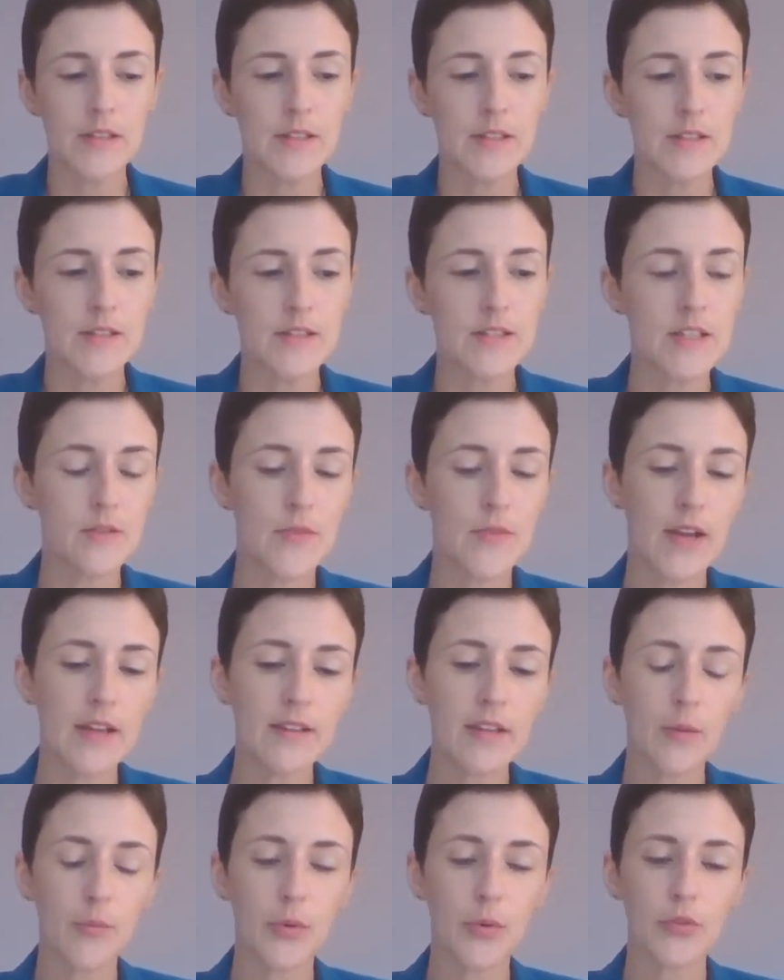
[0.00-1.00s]
Ce qui va
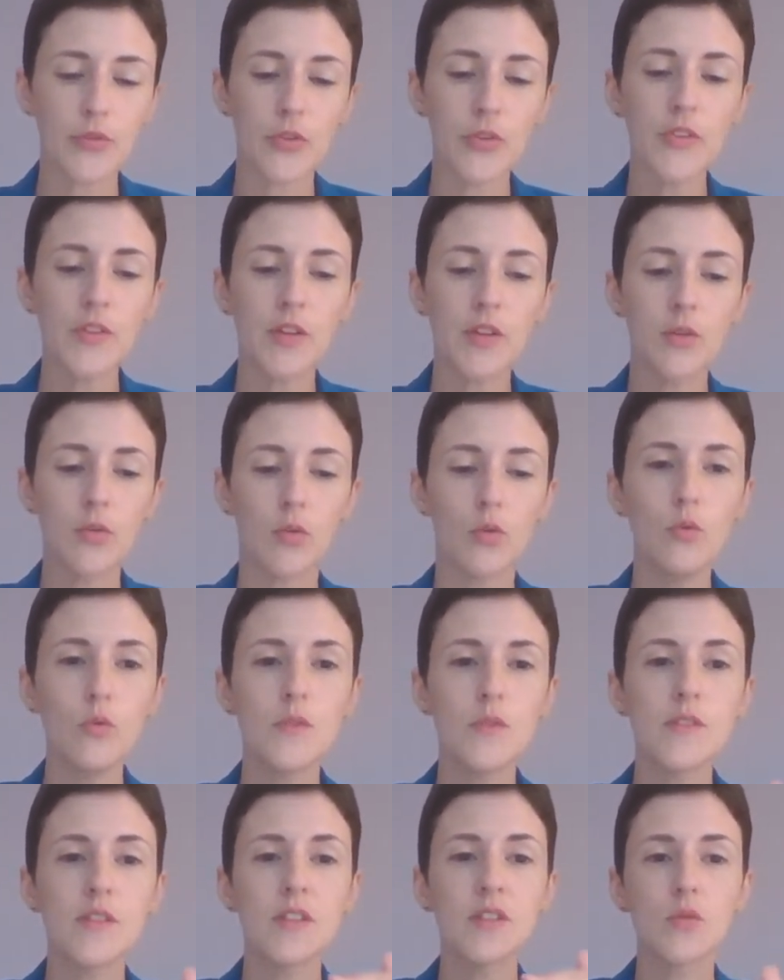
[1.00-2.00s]
être important, c'est
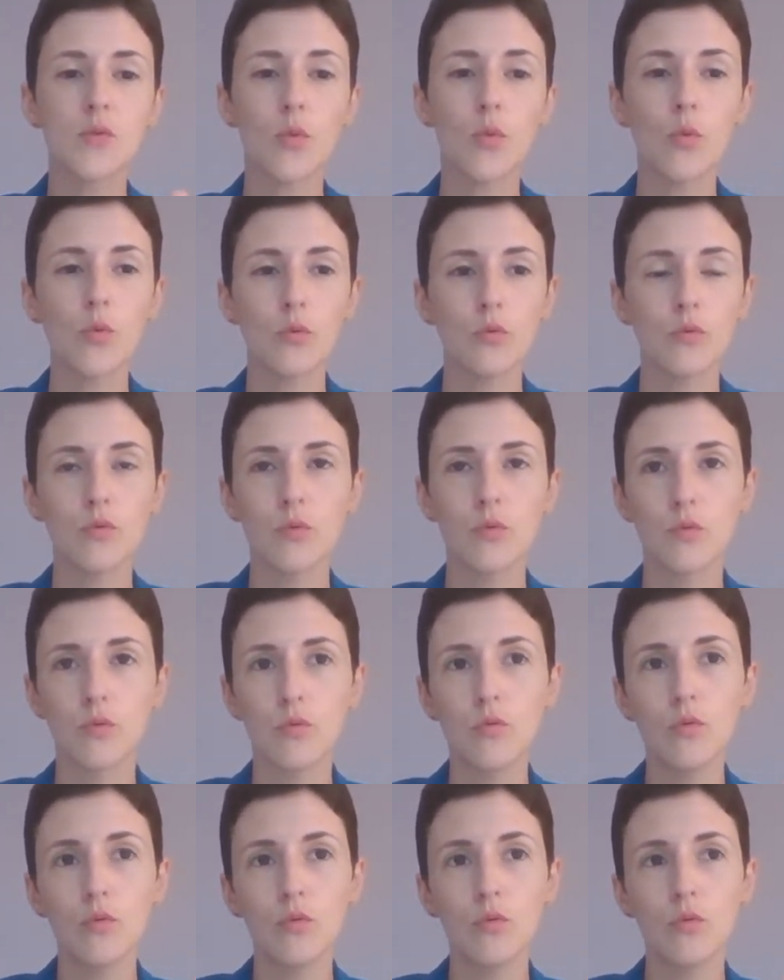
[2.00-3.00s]
qu'une session, du
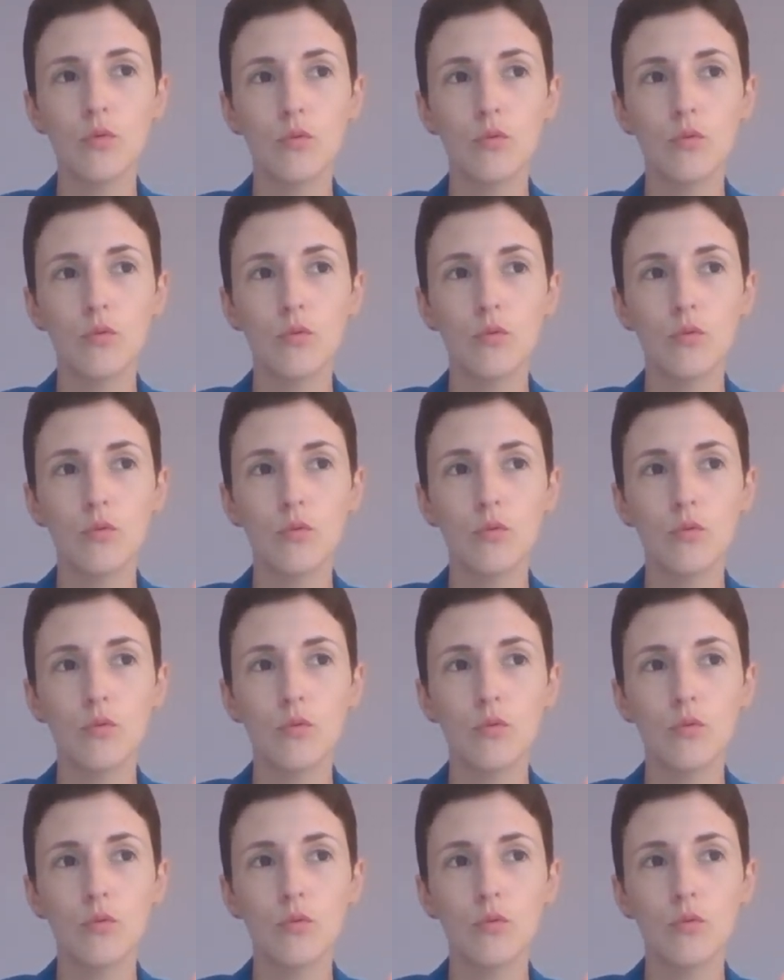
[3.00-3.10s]
coup,